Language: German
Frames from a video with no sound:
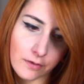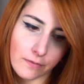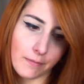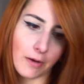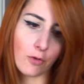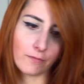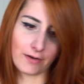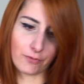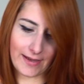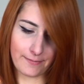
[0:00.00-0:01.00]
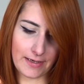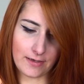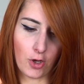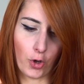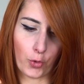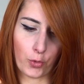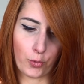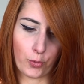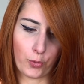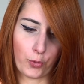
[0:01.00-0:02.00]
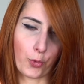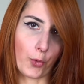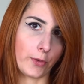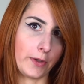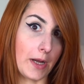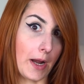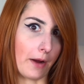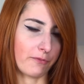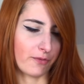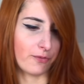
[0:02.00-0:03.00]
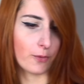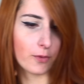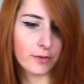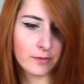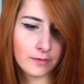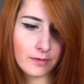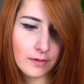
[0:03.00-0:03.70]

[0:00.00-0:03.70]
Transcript: Und zwar brauchen wir dafür einmal körnige Haferflocken,